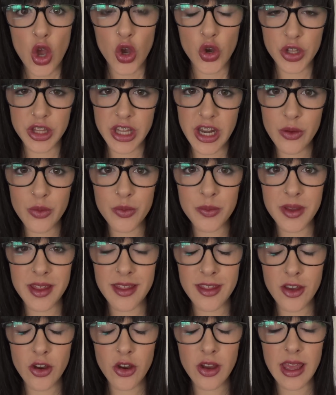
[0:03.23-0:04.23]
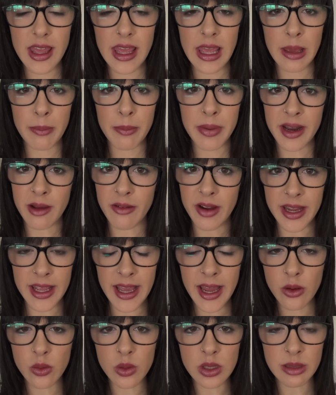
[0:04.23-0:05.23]
Hoy traigo un vídeo que para
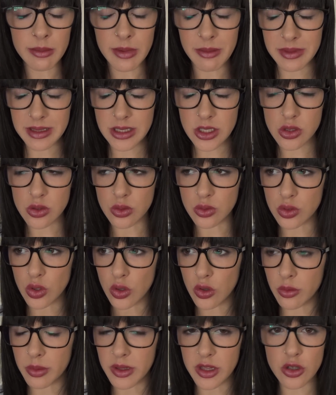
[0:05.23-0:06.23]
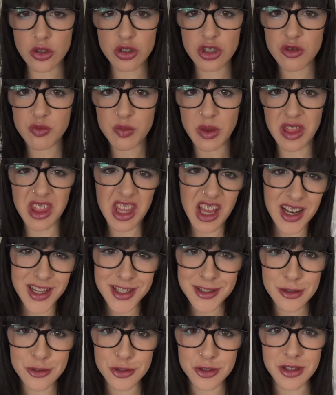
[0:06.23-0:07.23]
variar últimamente son todo vídeos
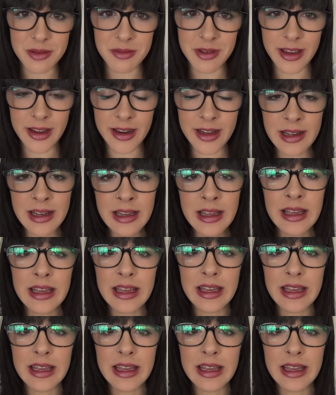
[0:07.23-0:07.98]
especiales los de mi canal